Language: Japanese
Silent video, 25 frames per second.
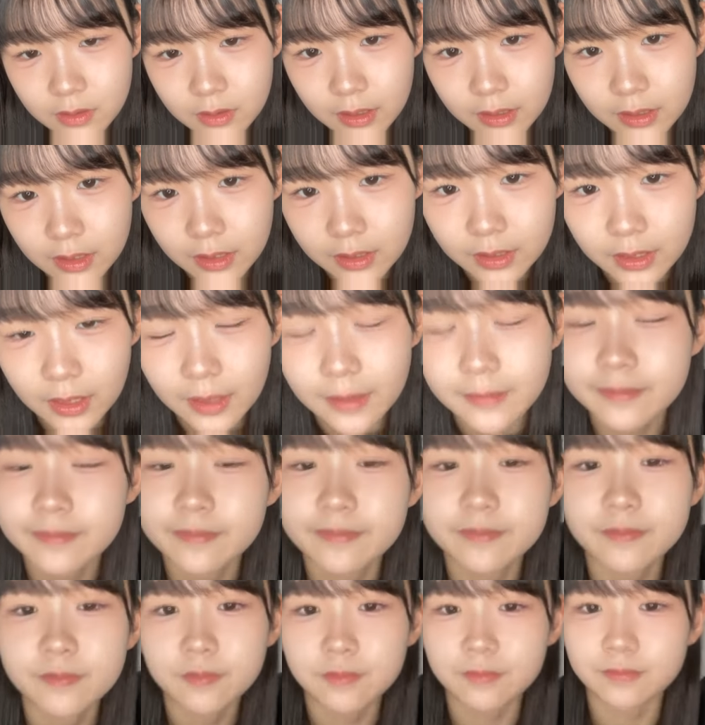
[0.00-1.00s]
うなんだっけ
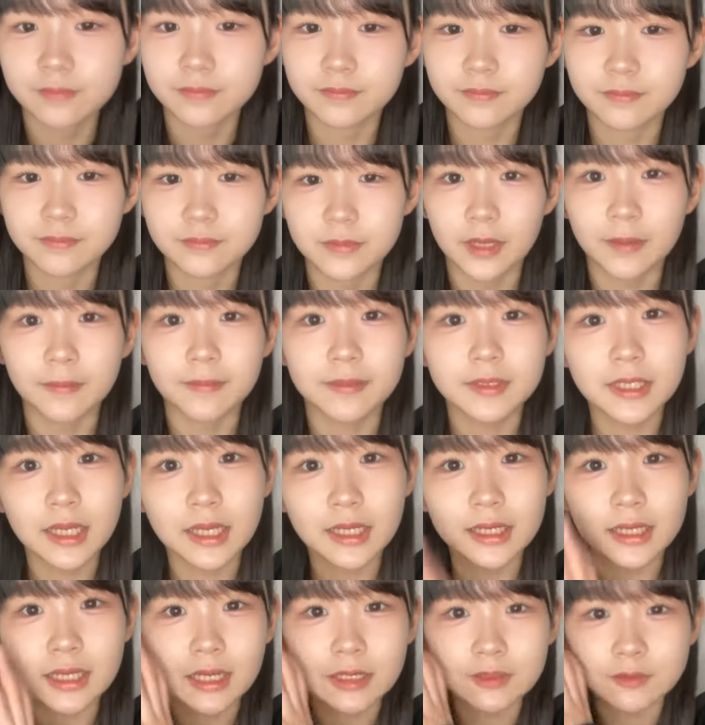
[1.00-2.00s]
だるまさん
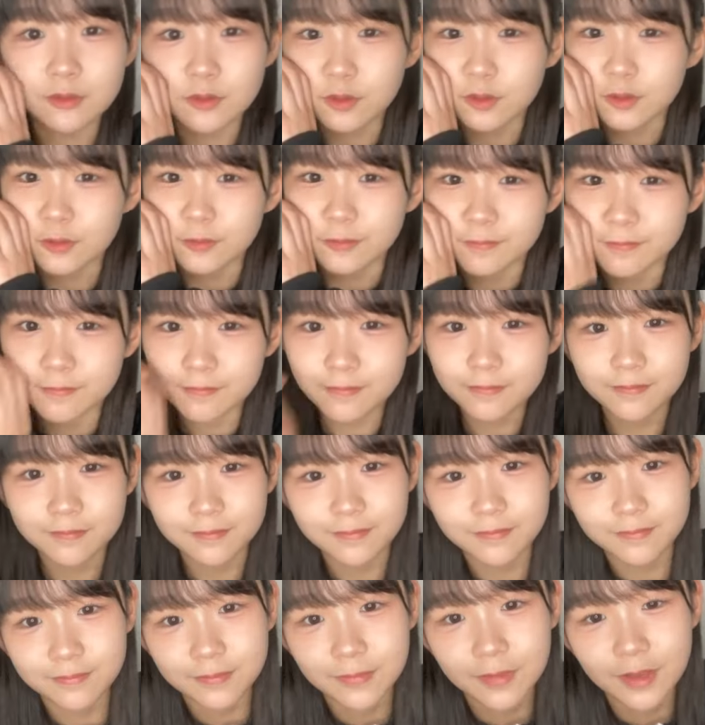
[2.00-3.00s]
ありがとう
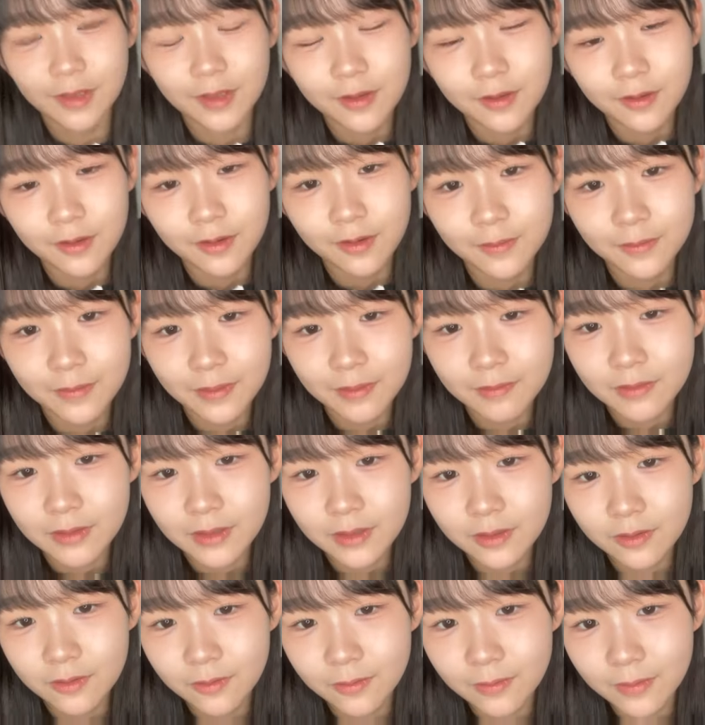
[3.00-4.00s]
こんばん
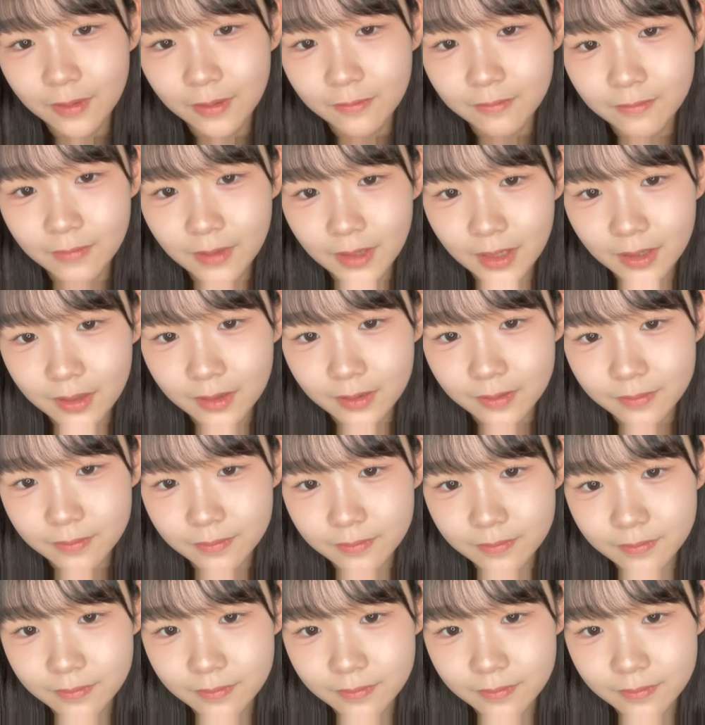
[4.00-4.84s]
はこんばんは